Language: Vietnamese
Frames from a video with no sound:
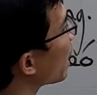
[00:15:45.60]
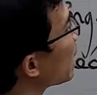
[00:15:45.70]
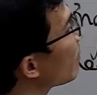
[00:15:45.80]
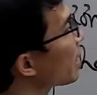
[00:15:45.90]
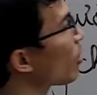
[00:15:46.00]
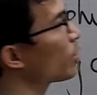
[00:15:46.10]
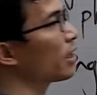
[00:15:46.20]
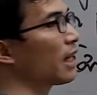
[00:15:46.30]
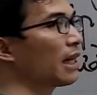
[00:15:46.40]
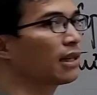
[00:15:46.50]
kỹ với nhau như
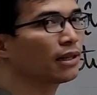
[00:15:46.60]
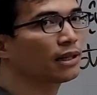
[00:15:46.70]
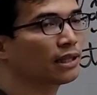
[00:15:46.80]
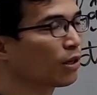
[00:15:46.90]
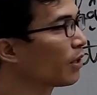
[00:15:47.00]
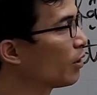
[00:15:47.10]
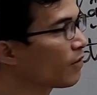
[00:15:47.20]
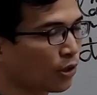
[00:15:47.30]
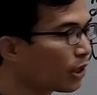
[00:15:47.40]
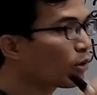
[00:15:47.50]
thế này để sau này không
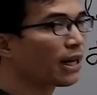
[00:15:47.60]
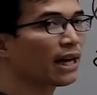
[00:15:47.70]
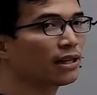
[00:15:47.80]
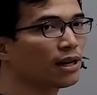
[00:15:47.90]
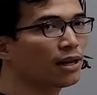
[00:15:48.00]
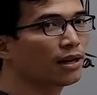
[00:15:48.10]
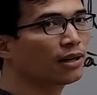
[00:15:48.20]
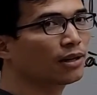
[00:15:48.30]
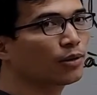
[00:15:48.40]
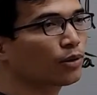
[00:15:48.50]
phải nói đi nói lại nữa
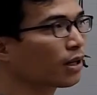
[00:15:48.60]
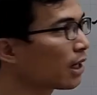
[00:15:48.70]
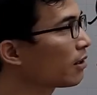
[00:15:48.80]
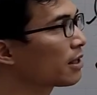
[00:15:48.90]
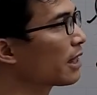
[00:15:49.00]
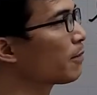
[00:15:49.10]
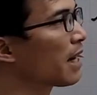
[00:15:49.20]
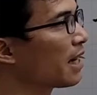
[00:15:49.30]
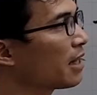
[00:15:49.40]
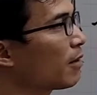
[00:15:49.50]
cần xem
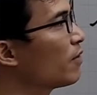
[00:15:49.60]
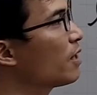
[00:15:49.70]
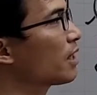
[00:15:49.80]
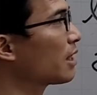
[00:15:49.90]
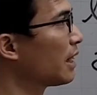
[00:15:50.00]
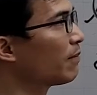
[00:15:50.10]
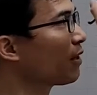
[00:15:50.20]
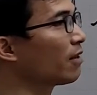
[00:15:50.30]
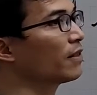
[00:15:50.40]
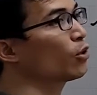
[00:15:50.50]
lại hình lập phương là xem vào
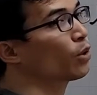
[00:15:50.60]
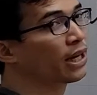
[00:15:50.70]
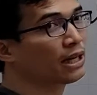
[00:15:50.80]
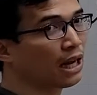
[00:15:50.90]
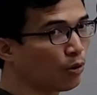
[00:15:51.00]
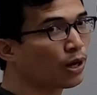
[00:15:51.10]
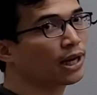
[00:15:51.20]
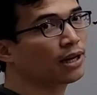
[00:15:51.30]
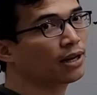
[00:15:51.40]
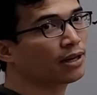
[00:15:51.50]
cái video này là ok
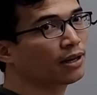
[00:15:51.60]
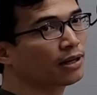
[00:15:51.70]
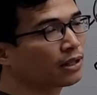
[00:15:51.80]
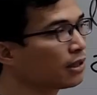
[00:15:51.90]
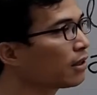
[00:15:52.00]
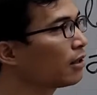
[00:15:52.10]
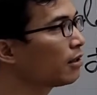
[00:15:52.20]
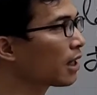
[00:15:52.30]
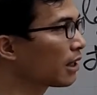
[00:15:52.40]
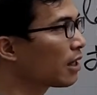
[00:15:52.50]
những thứ
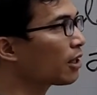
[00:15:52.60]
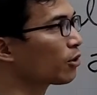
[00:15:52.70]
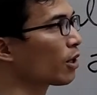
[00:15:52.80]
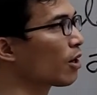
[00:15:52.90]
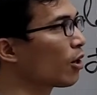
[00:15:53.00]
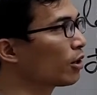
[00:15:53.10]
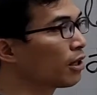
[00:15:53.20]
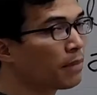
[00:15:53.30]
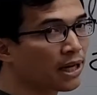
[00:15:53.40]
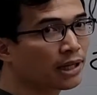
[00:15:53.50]
cần thiết cho các con ở lớp
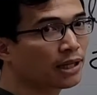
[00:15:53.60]
7